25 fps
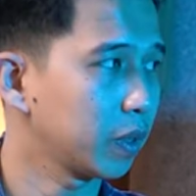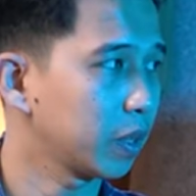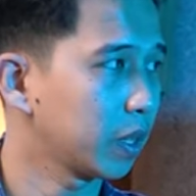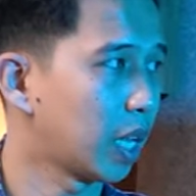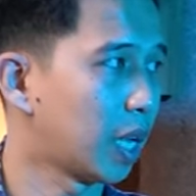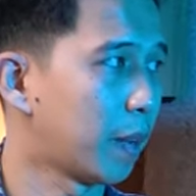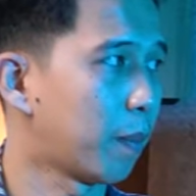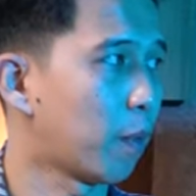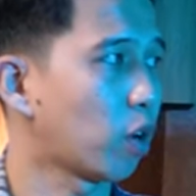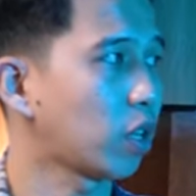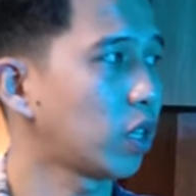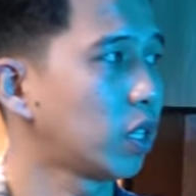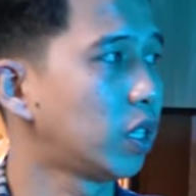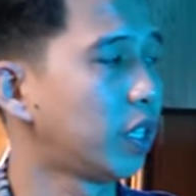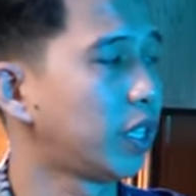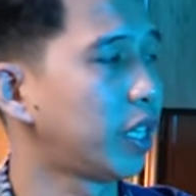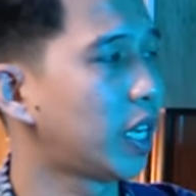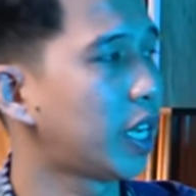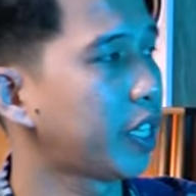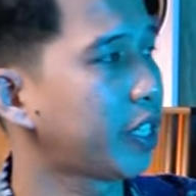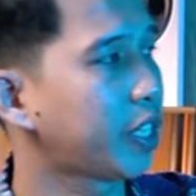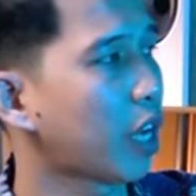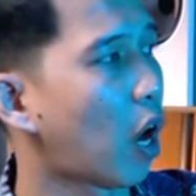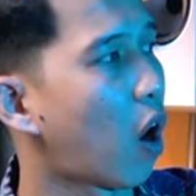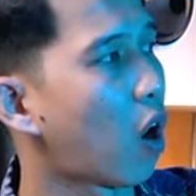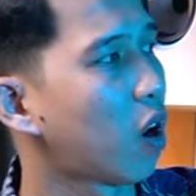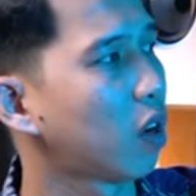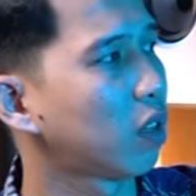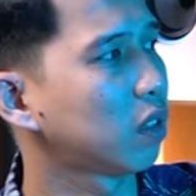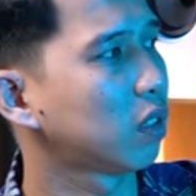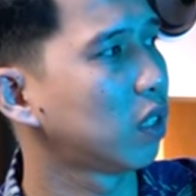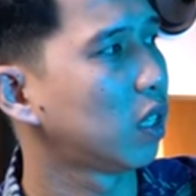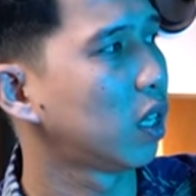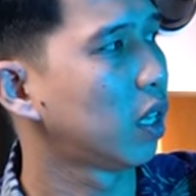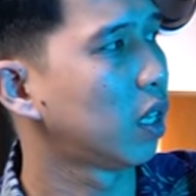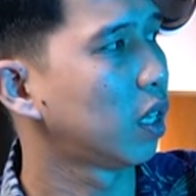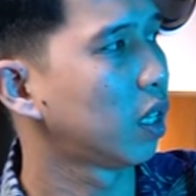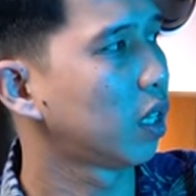thì mọi người nên chọn
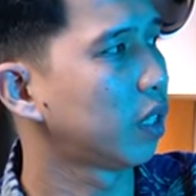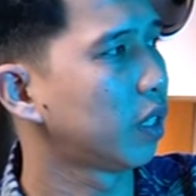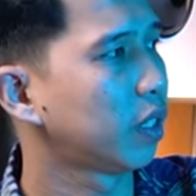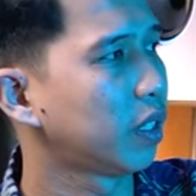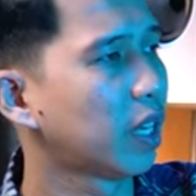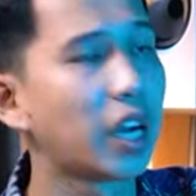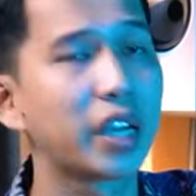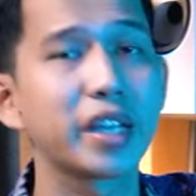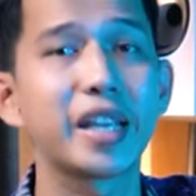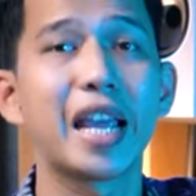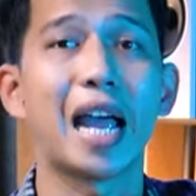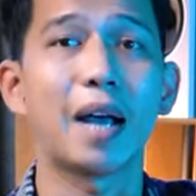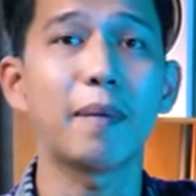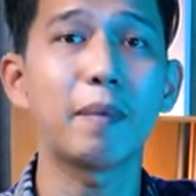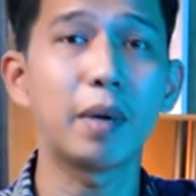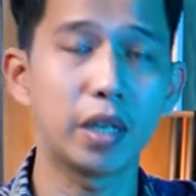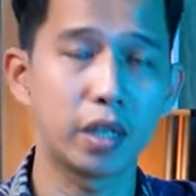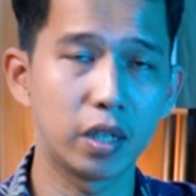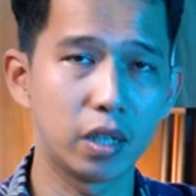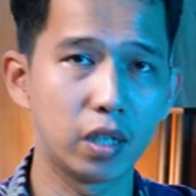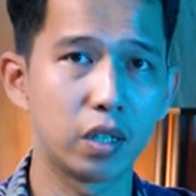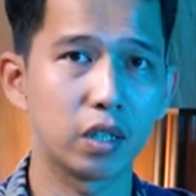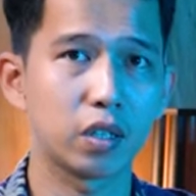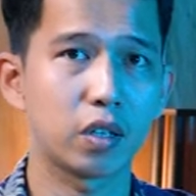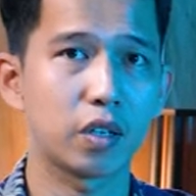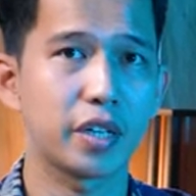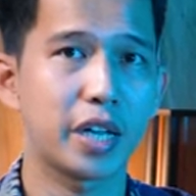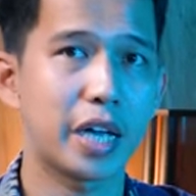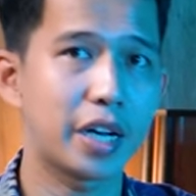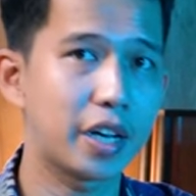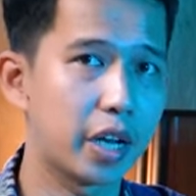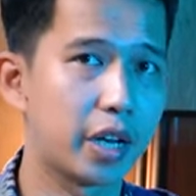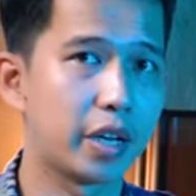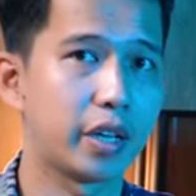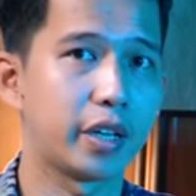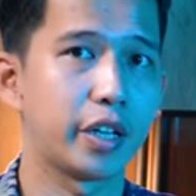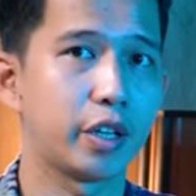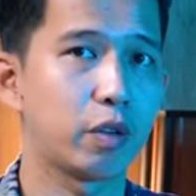đơn giản bình thường thôi gia
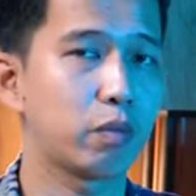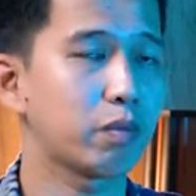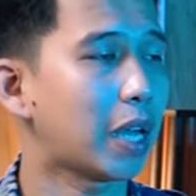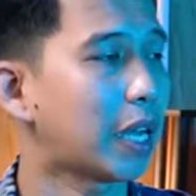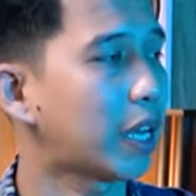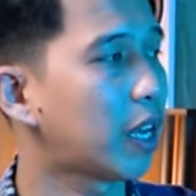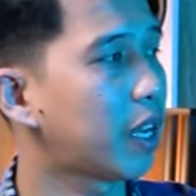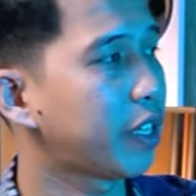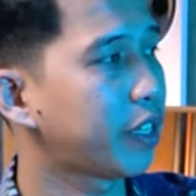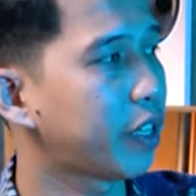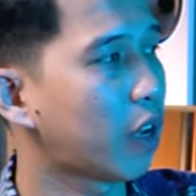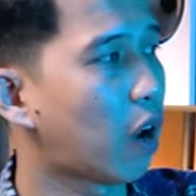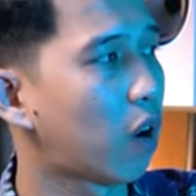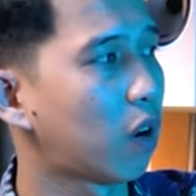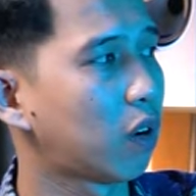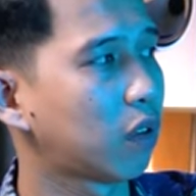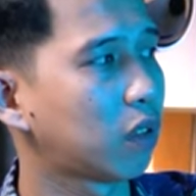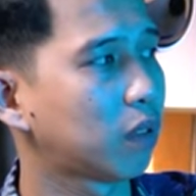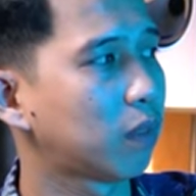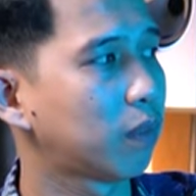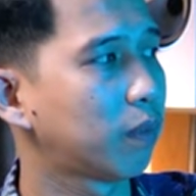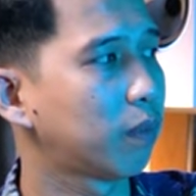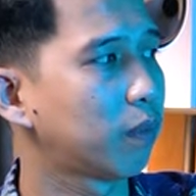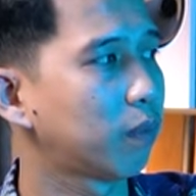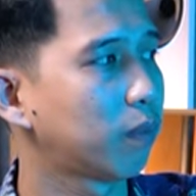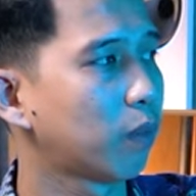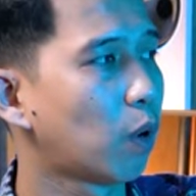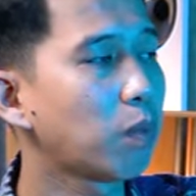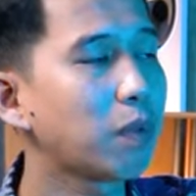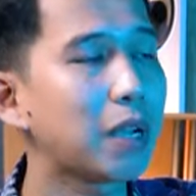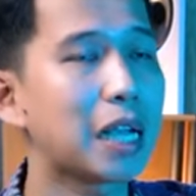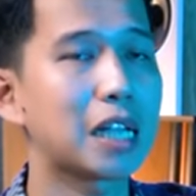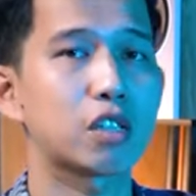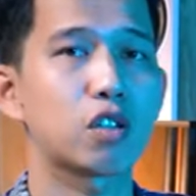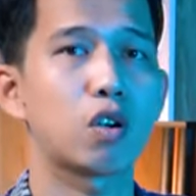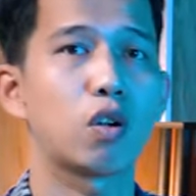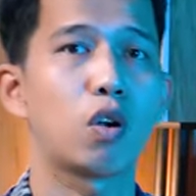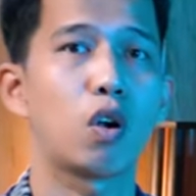đình thì chúng ta nên chọn 4
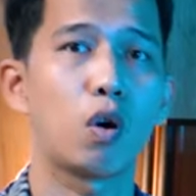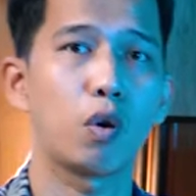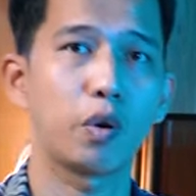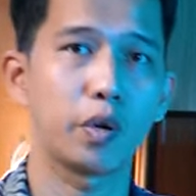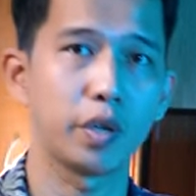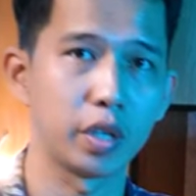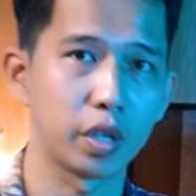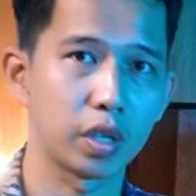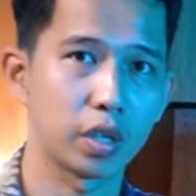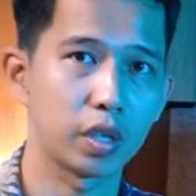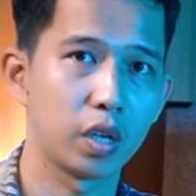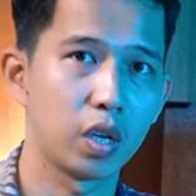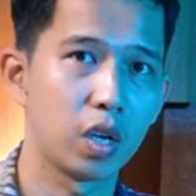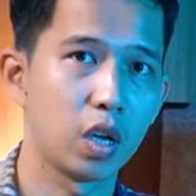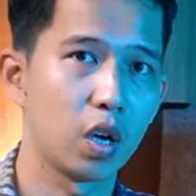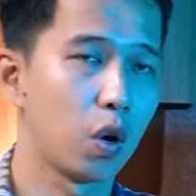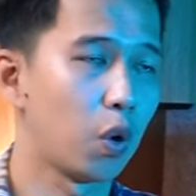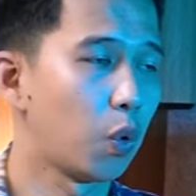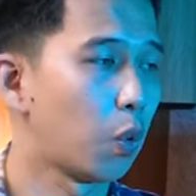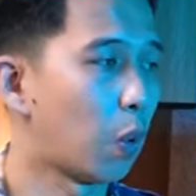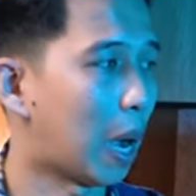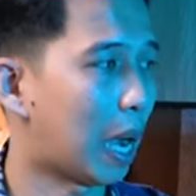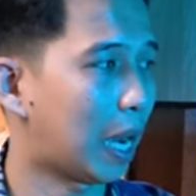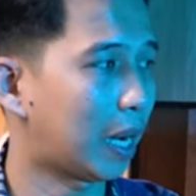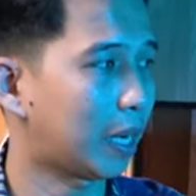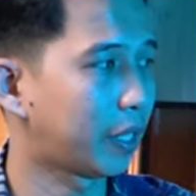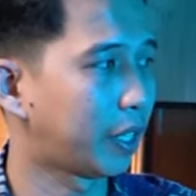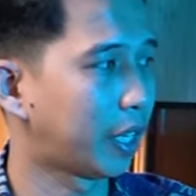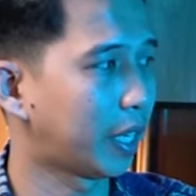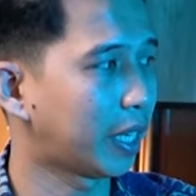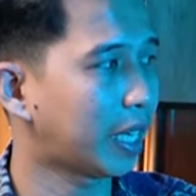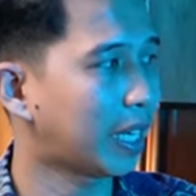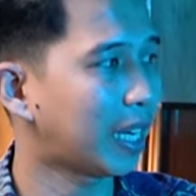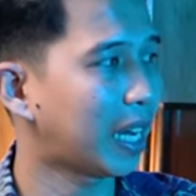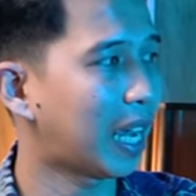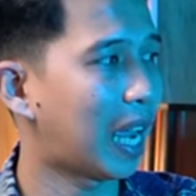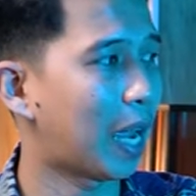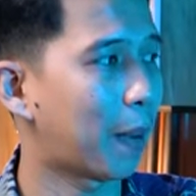k solo được hoặc những
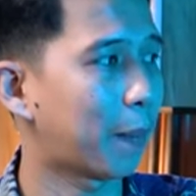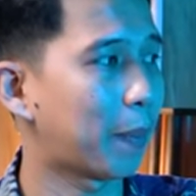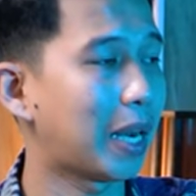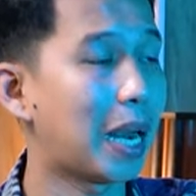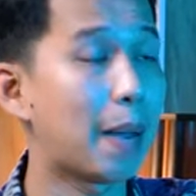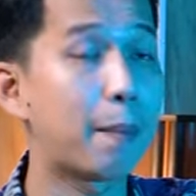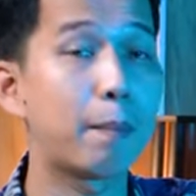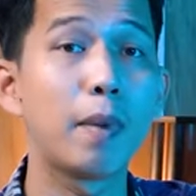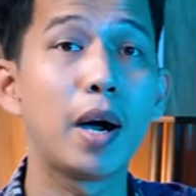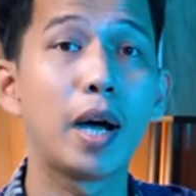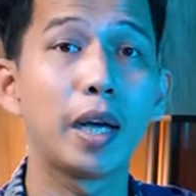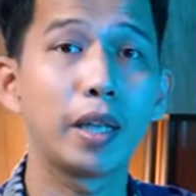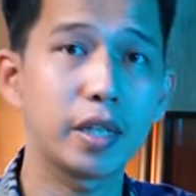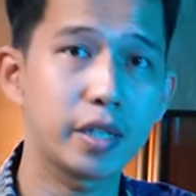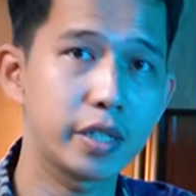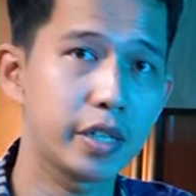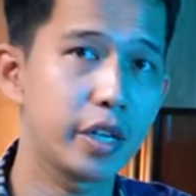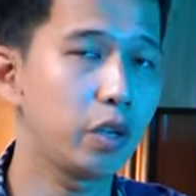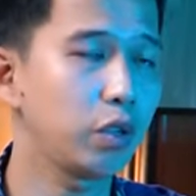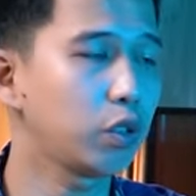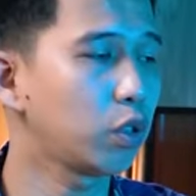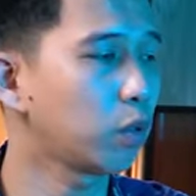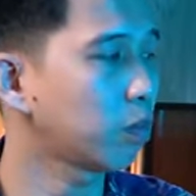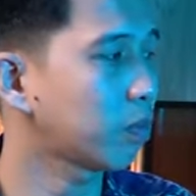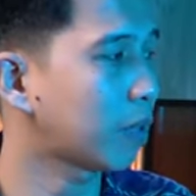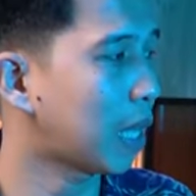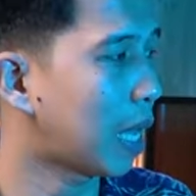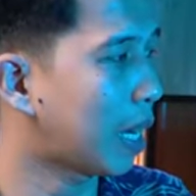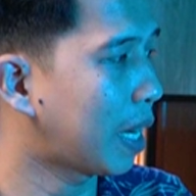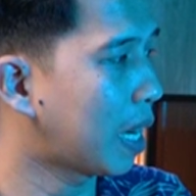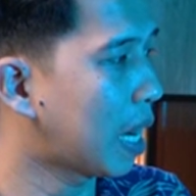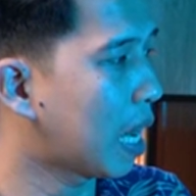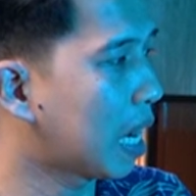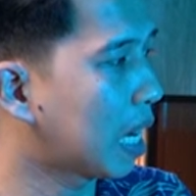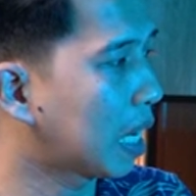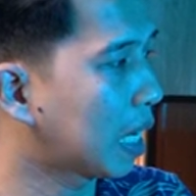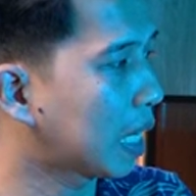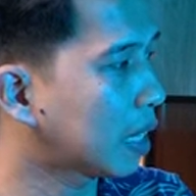khách hàng mà đam mê tí xíu chúng ta
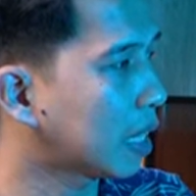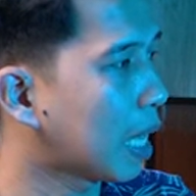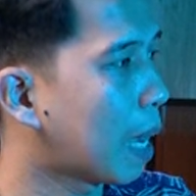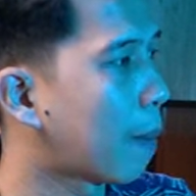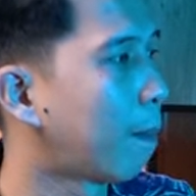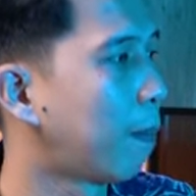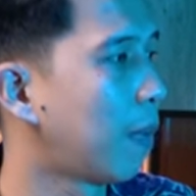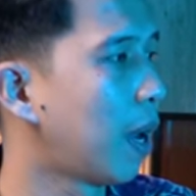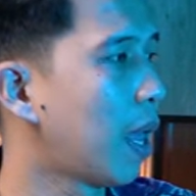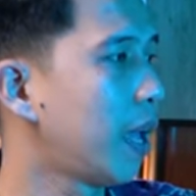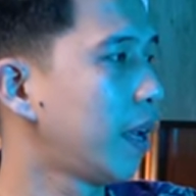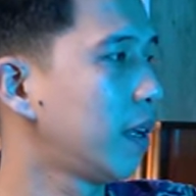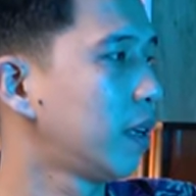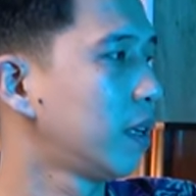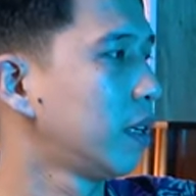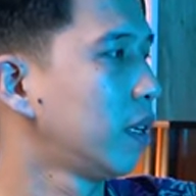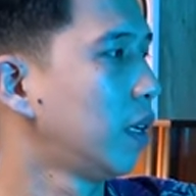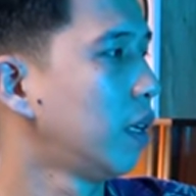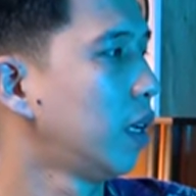nâng cái tầm lên